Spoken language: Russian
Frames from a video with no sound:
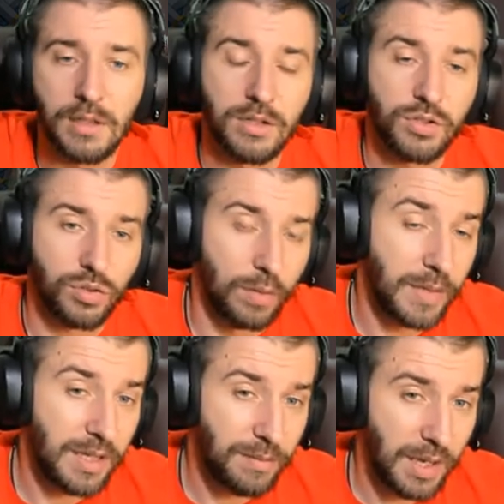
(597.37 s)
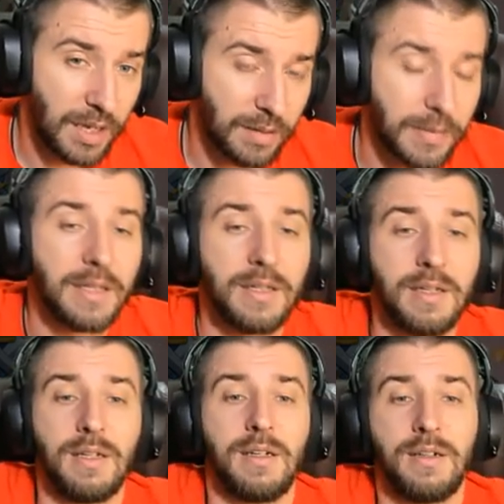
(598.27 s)
Что мы имеем?
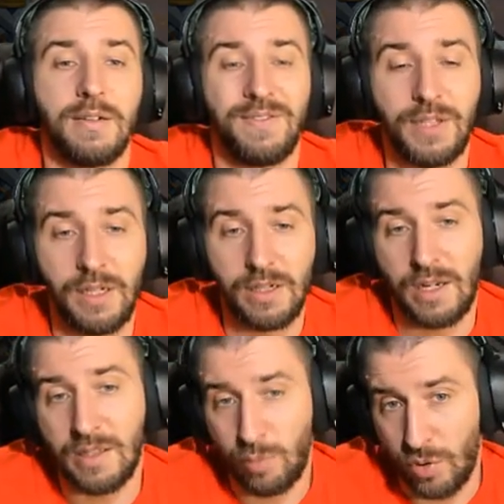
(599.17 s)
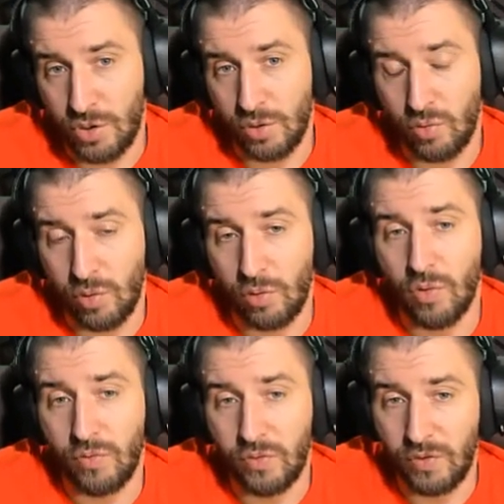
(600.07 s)
три раза больше
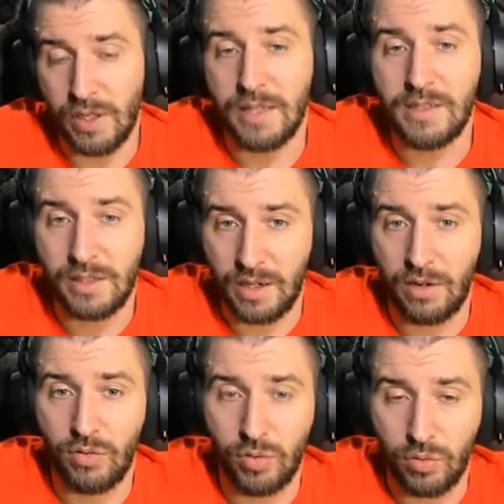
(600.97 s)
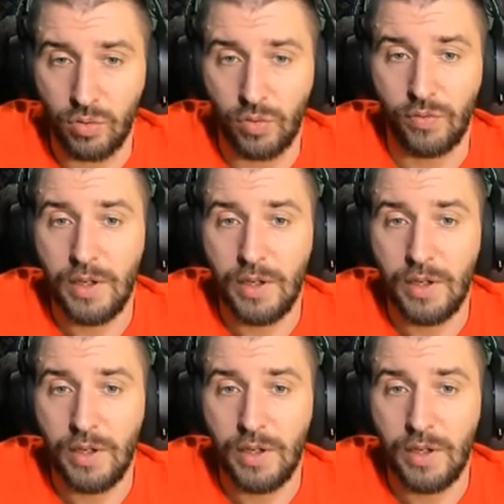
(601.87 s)
кулаков, 12к кулаков,